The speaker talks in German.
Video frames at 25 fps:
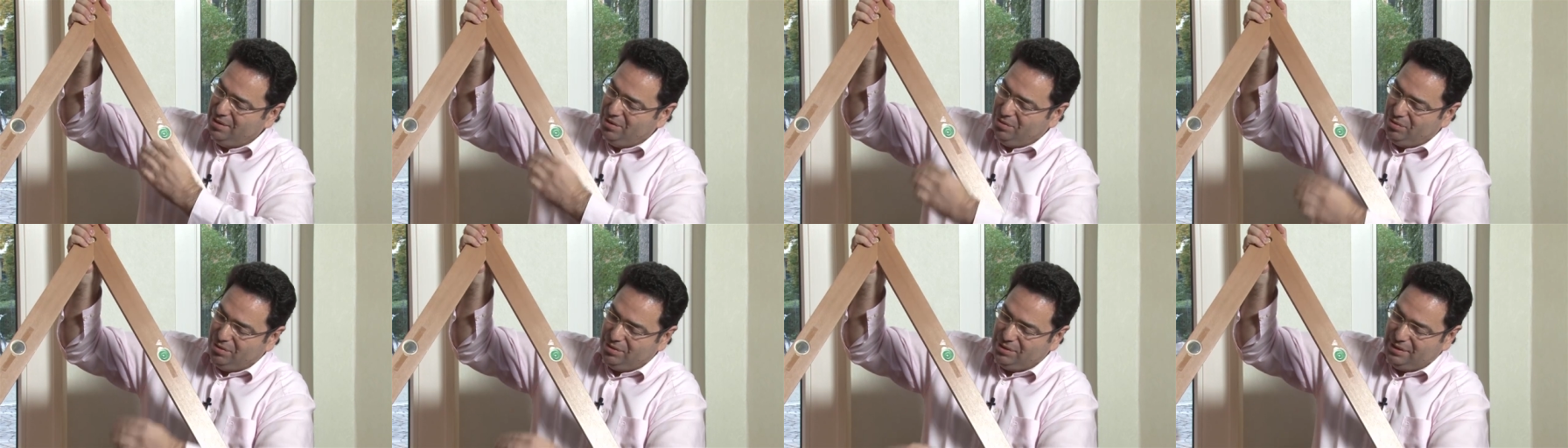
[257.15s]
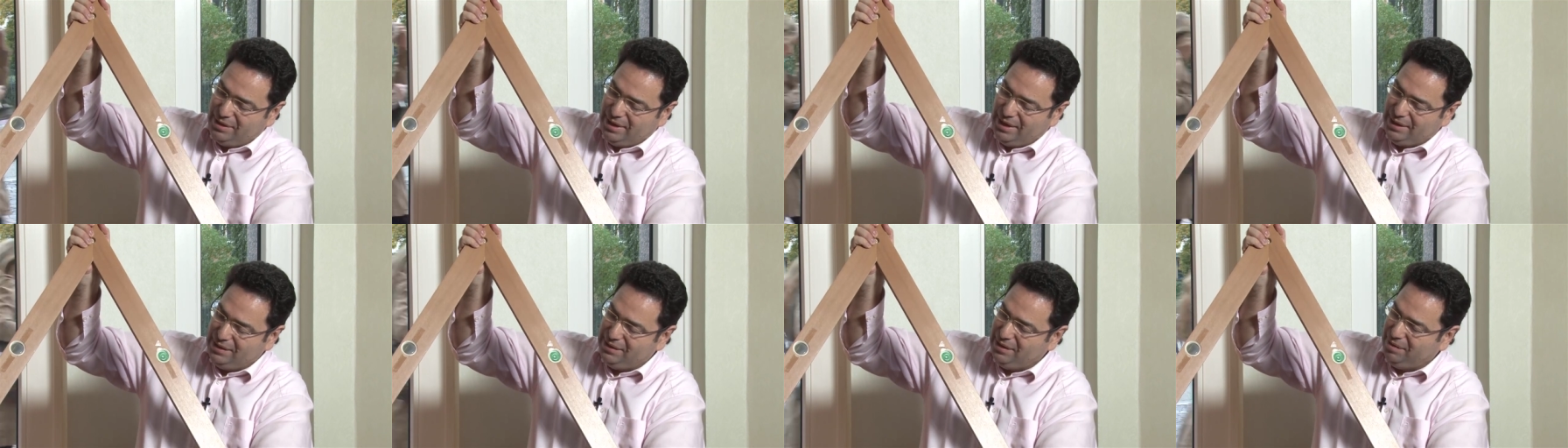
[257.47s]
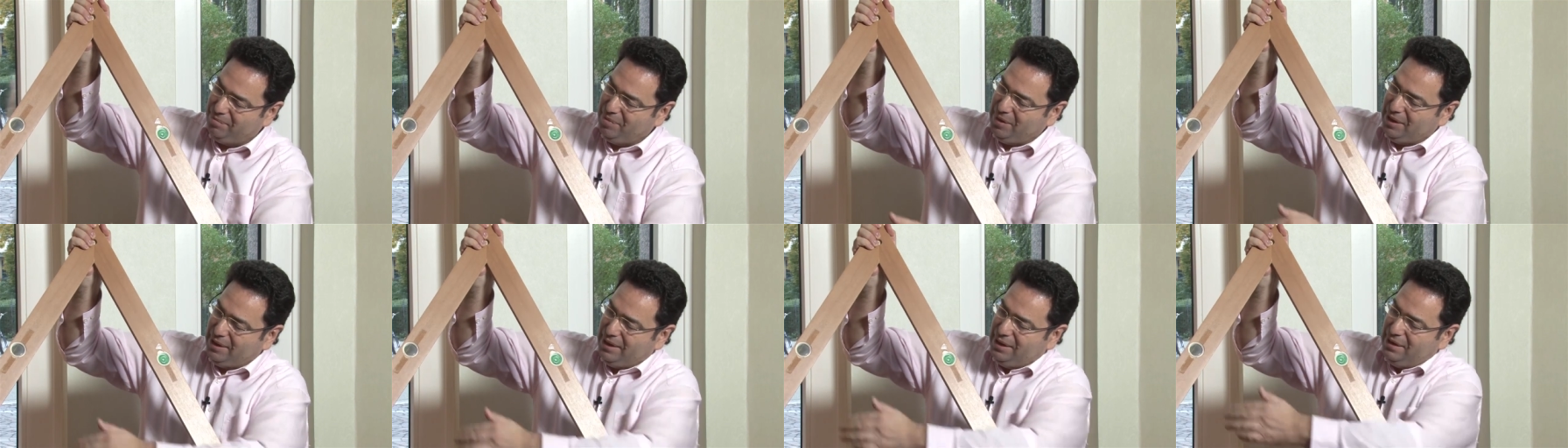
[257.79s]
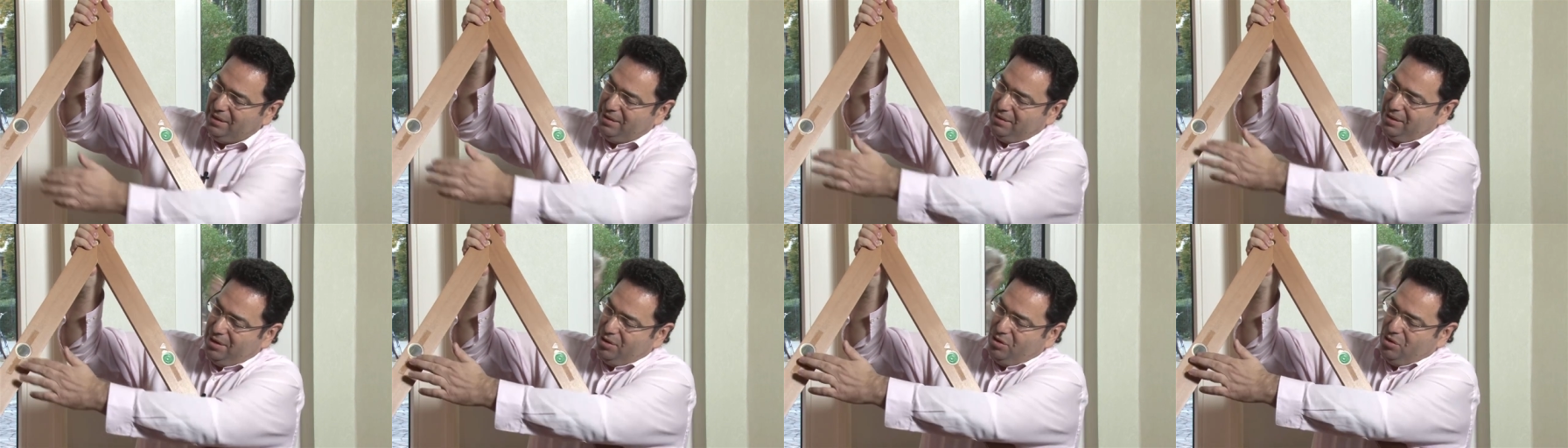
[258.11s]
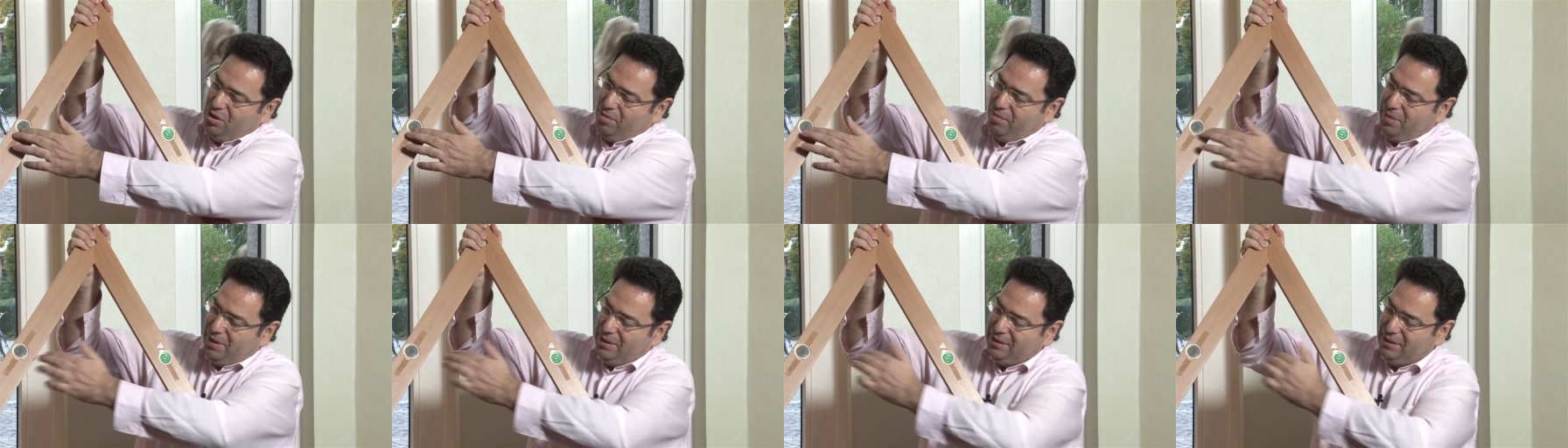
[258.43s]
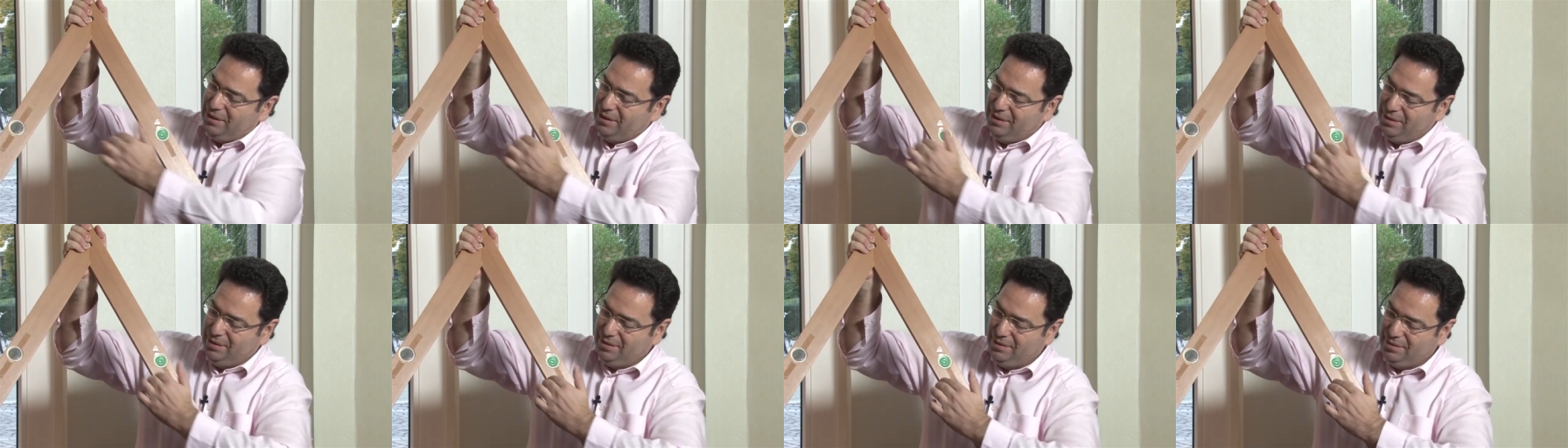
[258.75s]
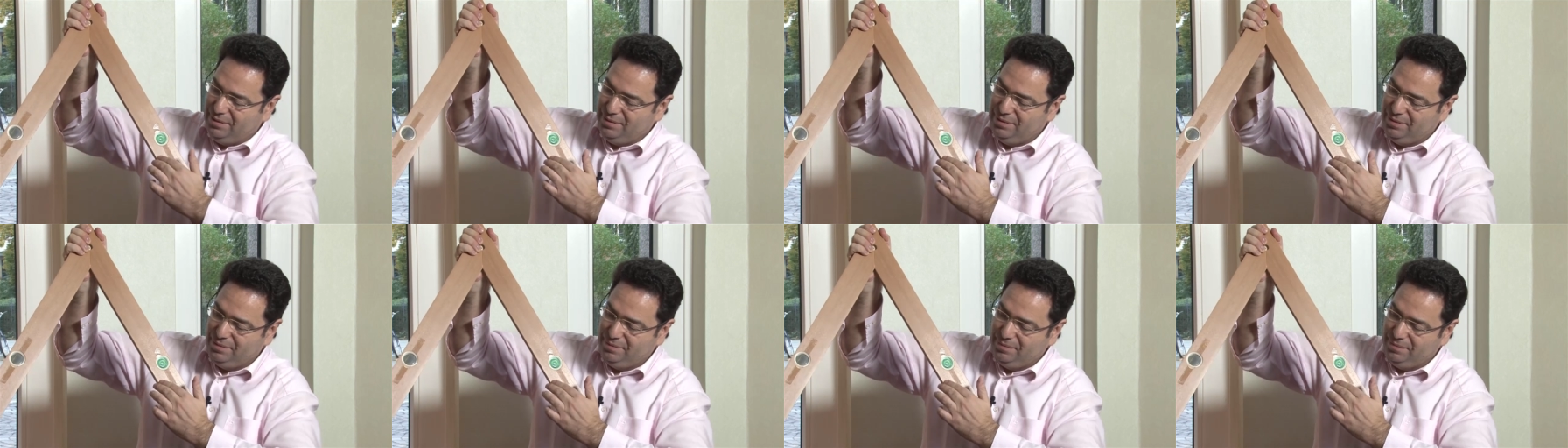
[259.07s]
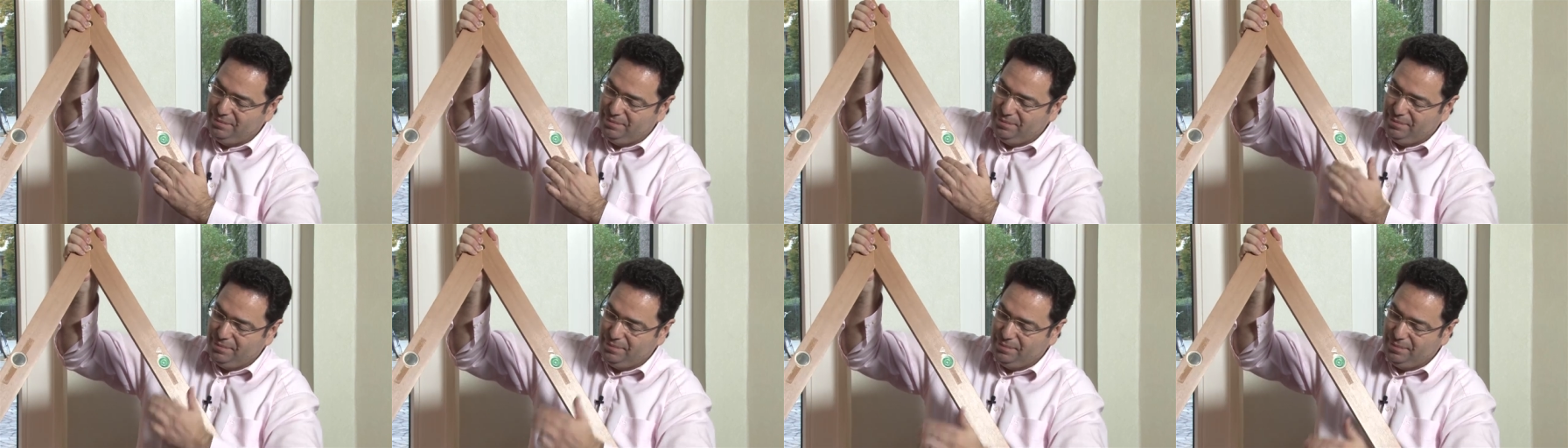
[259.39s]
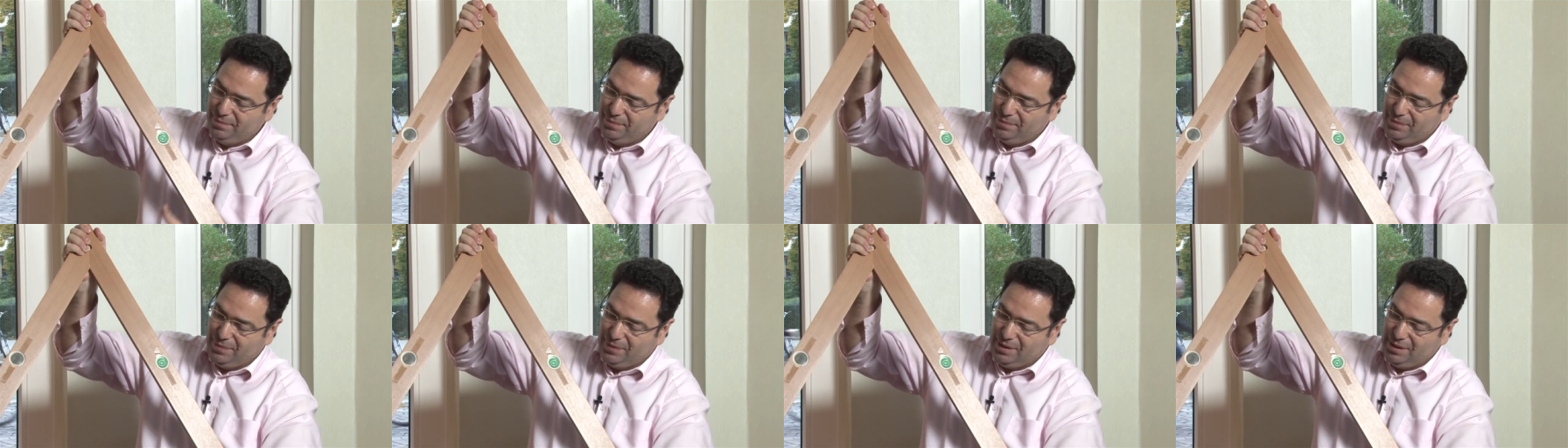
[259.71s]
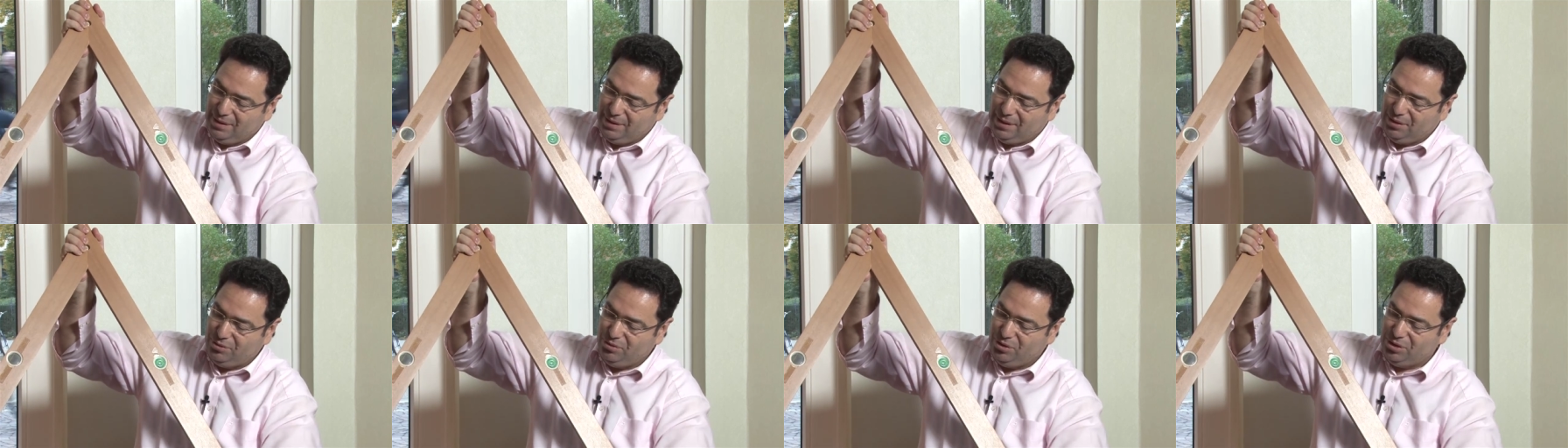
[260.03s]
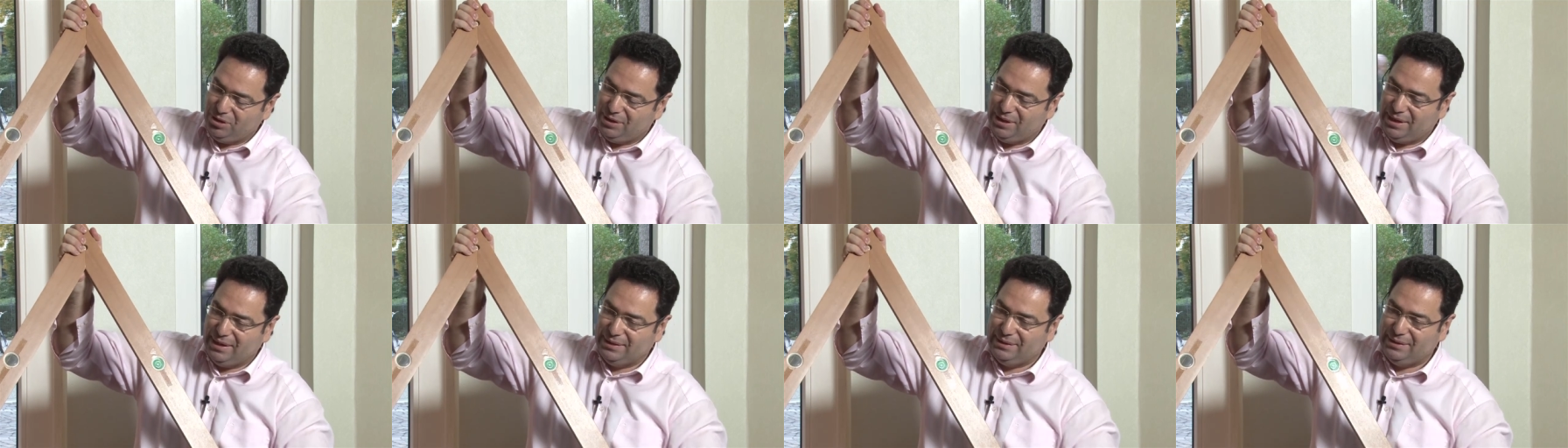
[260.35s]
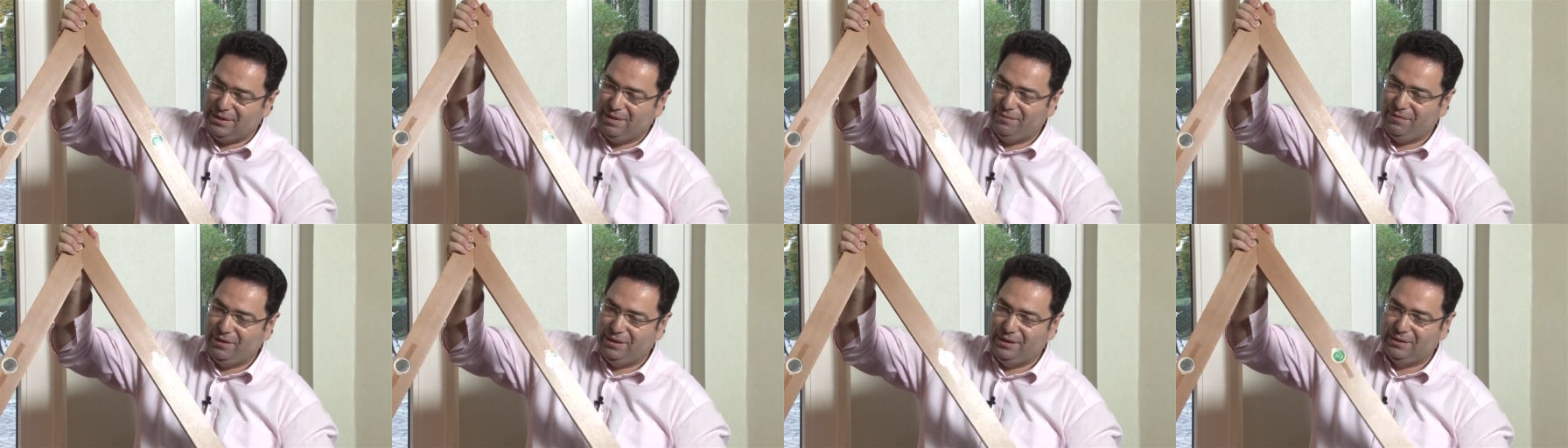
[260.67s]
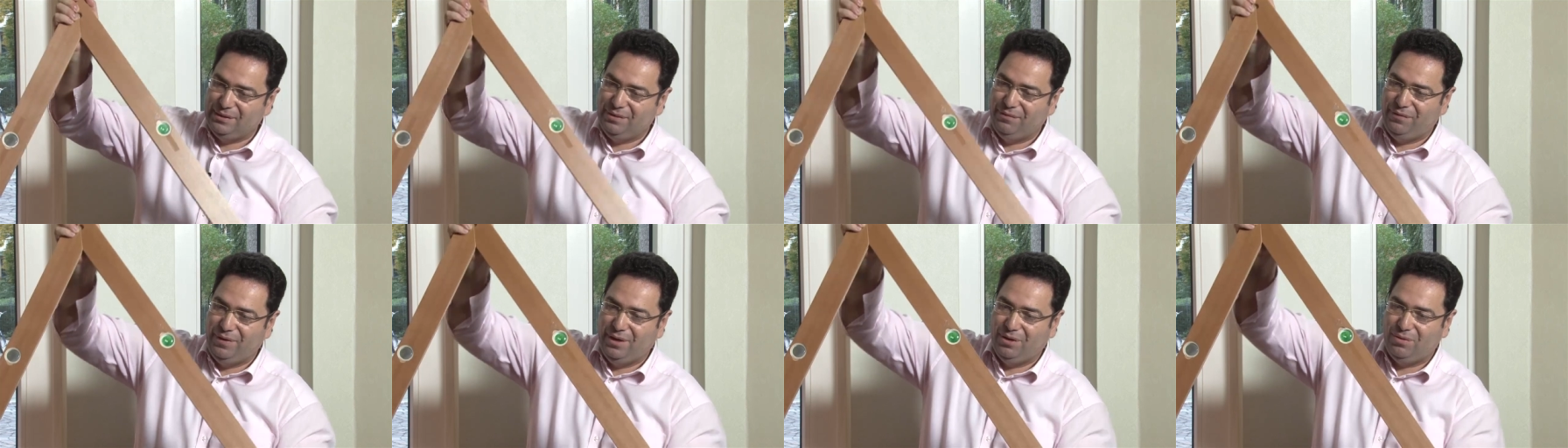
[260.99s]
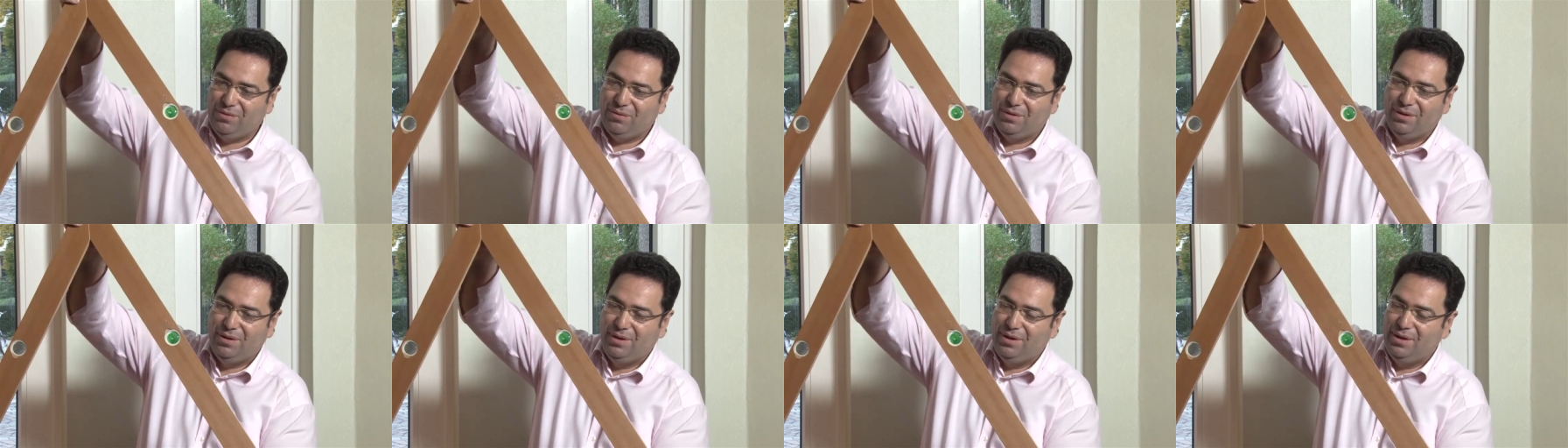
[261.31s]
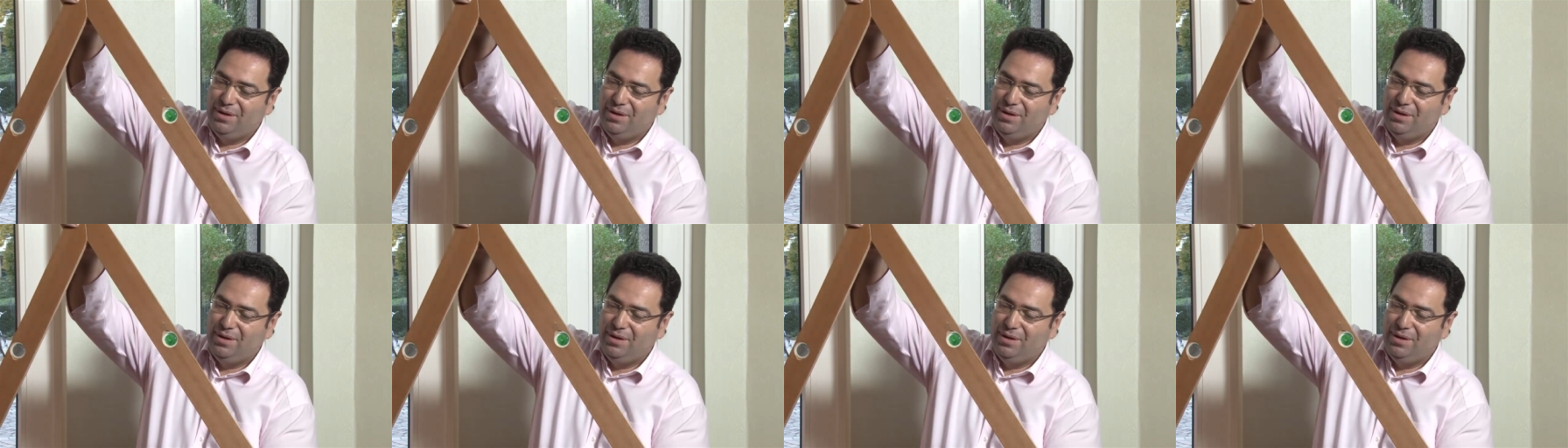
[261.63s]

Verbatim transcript: und Technik miteinander gekoppelt. Dadurch erzielen wir diese Wirkung.